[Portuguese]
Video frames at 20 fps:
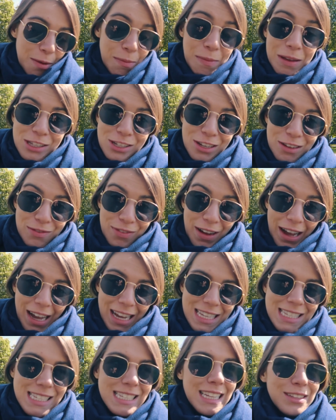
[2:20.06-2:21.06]

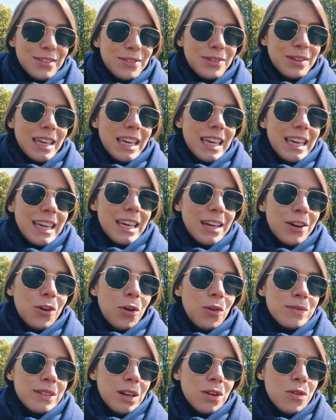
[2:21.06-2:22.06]
medievais, tanto que
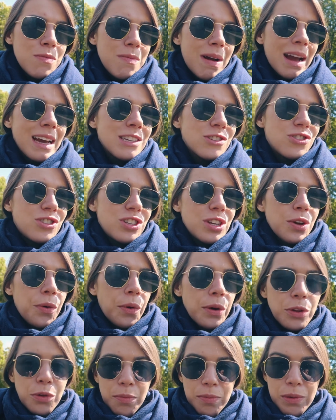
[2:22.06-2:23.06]
conta com mais de
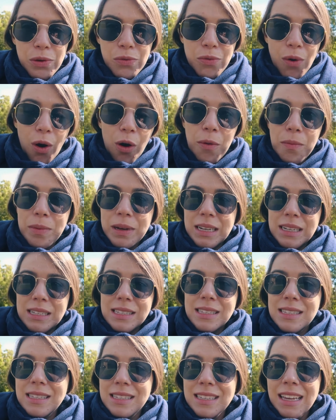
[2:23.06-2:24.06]
8 mil
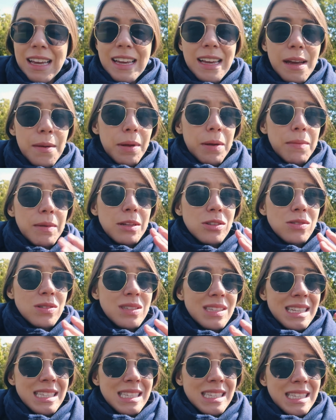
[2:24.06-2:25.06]
obras, pelo menos
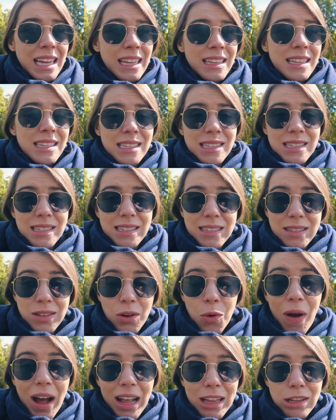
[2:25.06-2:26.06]
700
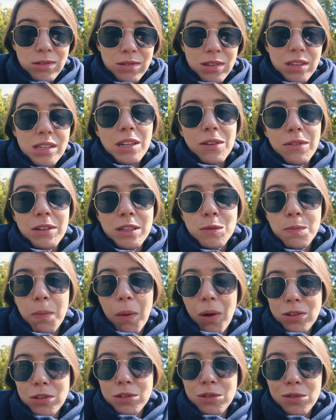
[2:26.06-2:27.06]
quadros estão
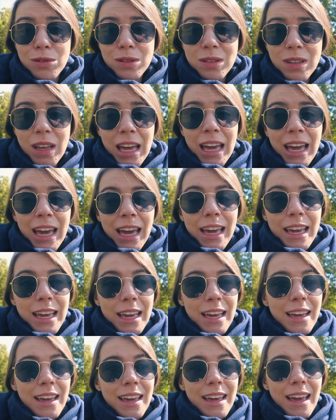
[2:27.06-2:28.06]
expostos.
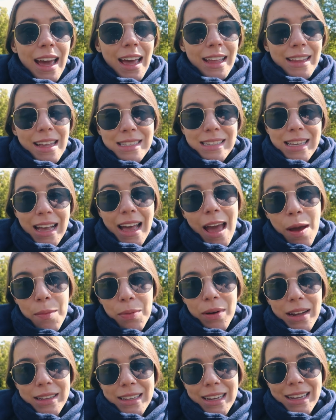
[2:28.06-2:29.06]
E é dessa
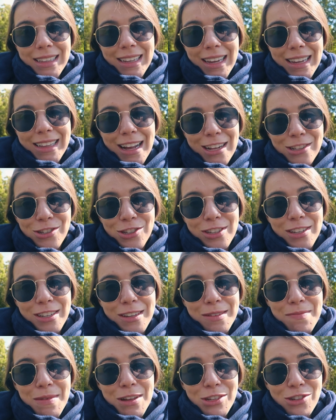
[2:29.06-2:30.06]
época, né, da
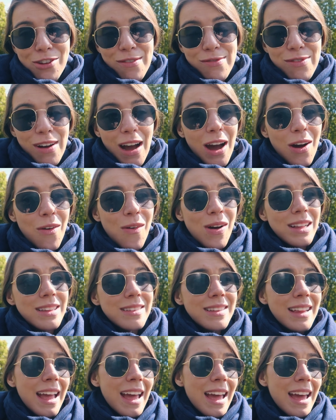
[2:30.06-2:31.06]
idade medieval
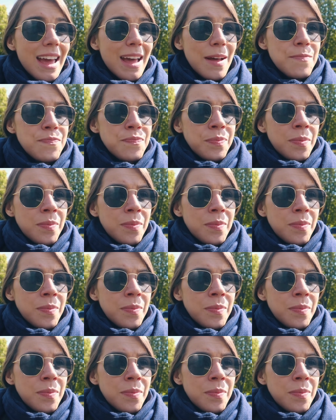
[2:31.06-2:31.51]
até